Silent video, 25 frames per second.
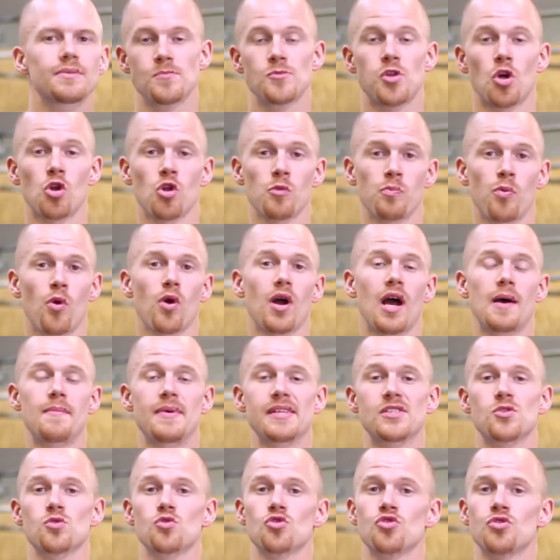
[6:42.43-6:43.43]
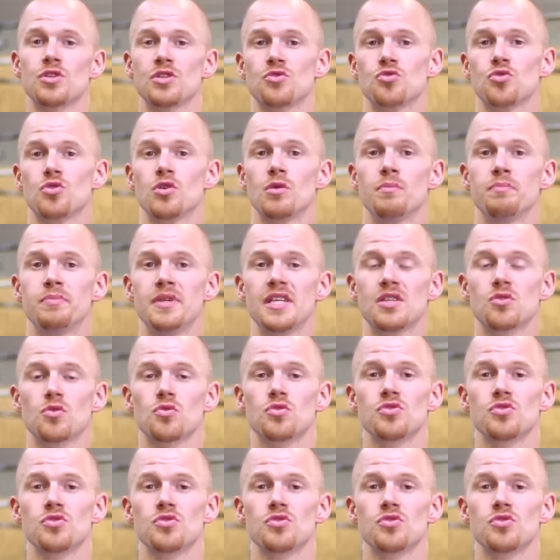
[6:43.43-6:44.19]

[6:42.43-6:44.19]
Dans notre programmation Train to Compete,